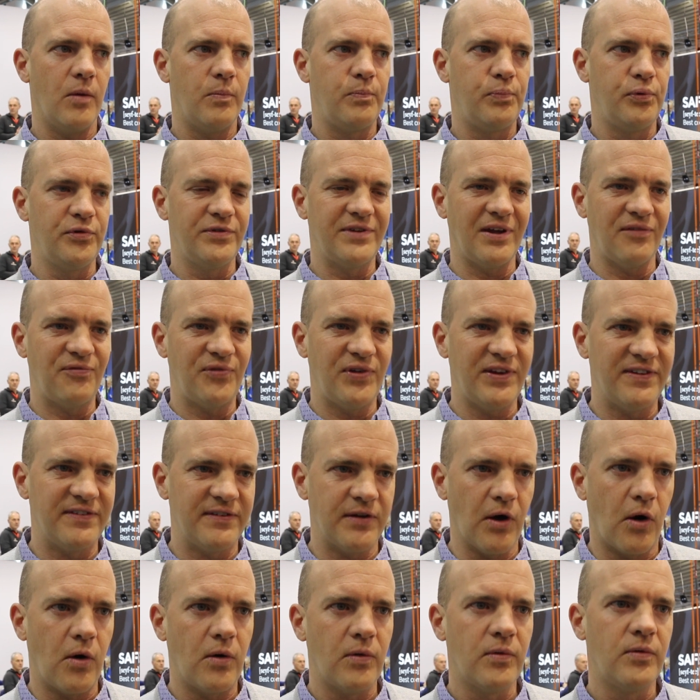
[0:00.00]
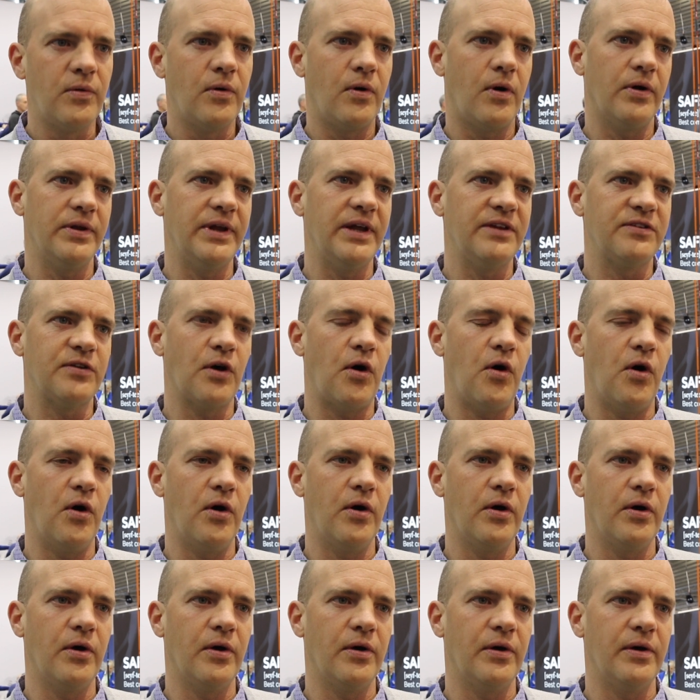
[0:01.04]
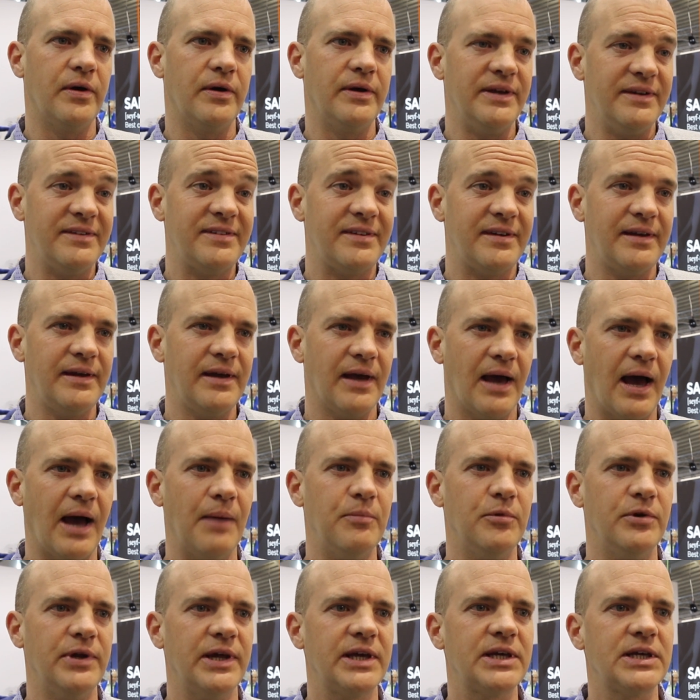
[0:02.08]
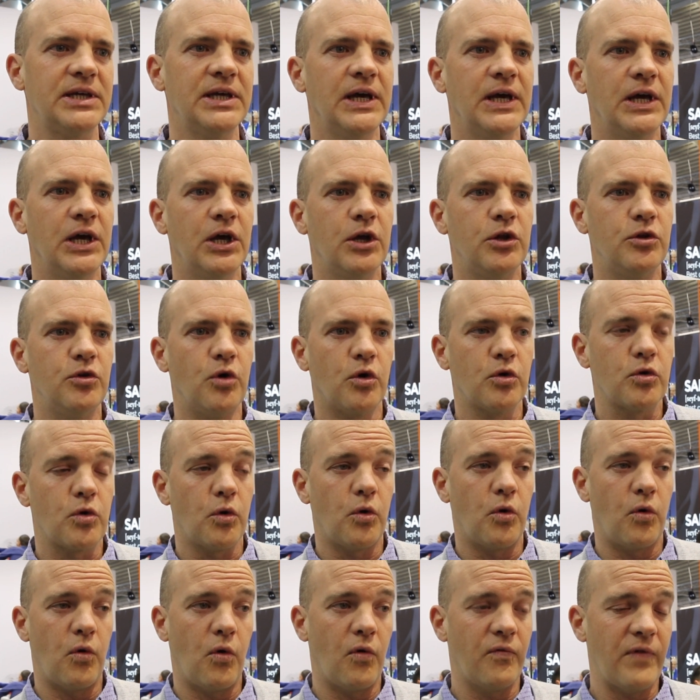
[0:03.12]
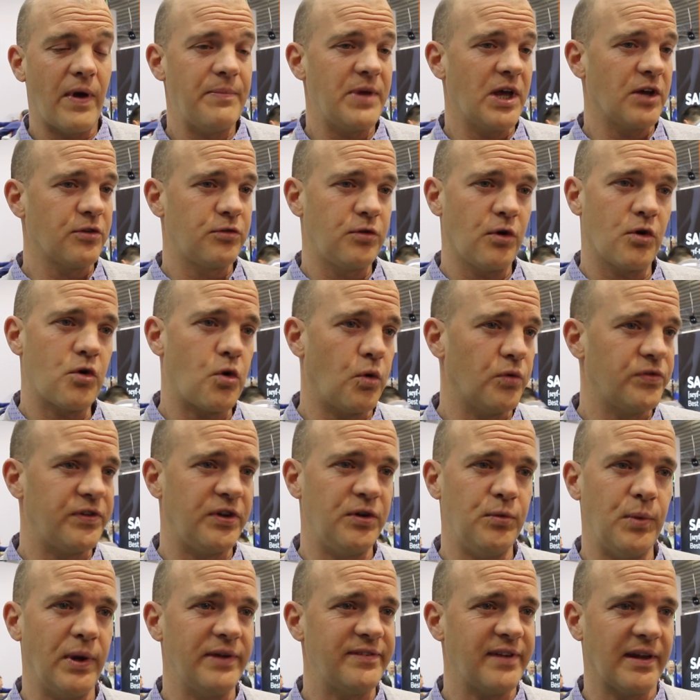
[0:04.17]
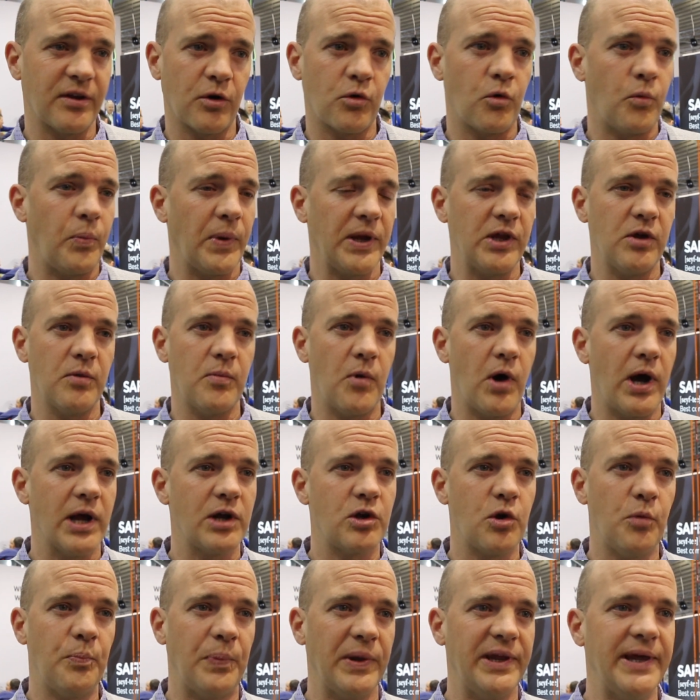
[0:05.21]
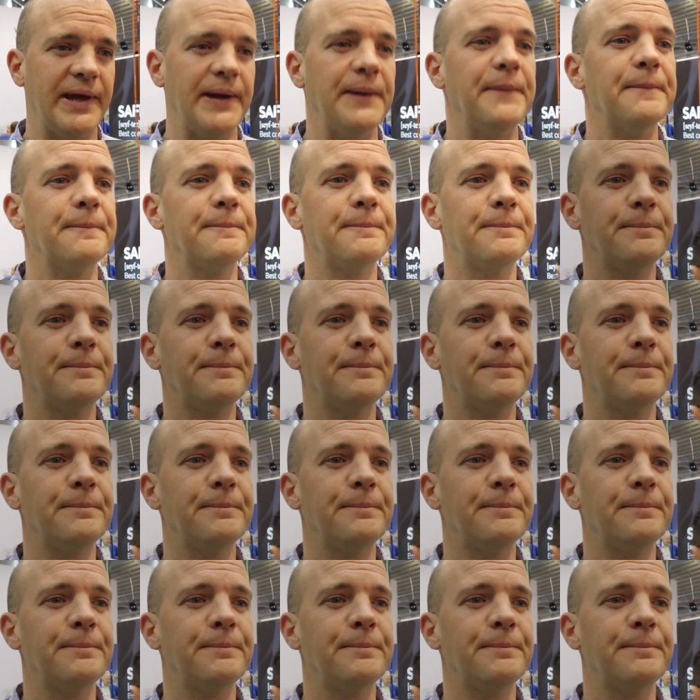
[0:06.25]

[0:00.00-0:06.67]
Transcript: plus efficient en étant ici à Munich. Donc on, va bien sûr continuer cet accompagnement avec le PDI.